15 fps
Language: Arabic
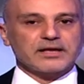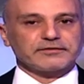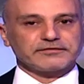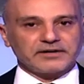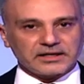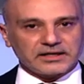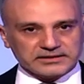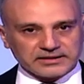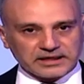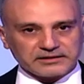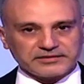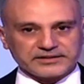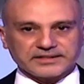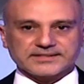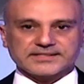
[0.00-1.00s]
فأرضى
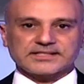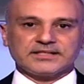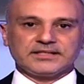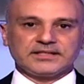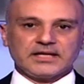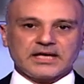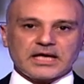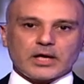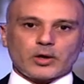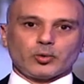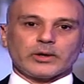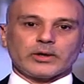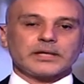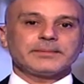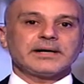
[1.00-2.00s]
الفرنسي
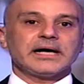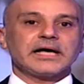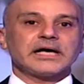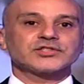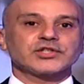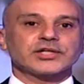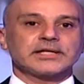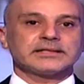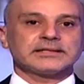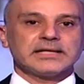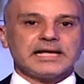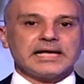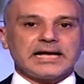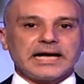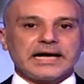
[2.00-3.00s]
ورمى حجرا
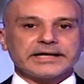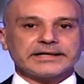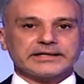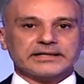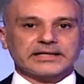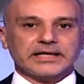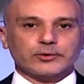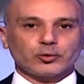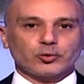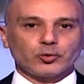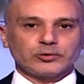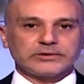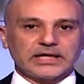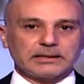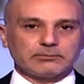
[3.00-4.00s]
حرك
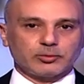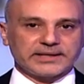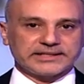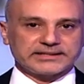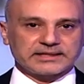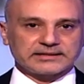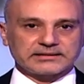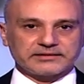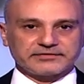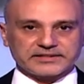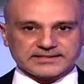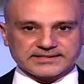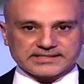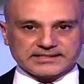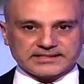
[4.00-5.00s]
ركود المبادرة
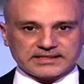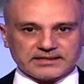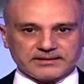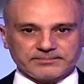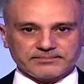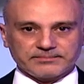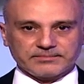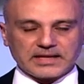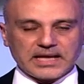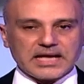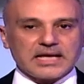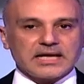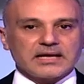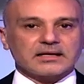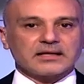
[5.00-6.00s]
الفرنسية
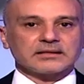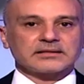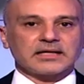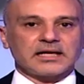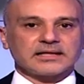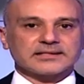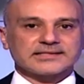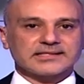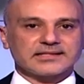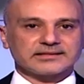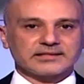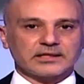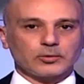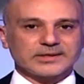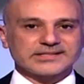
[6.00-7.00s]
قطع صلة
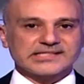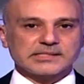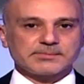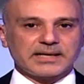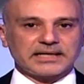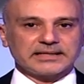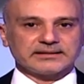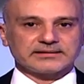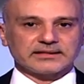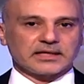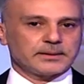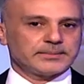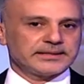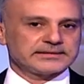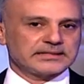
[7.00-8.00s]
الوصل مع
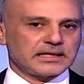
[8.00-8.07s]
الانتخابات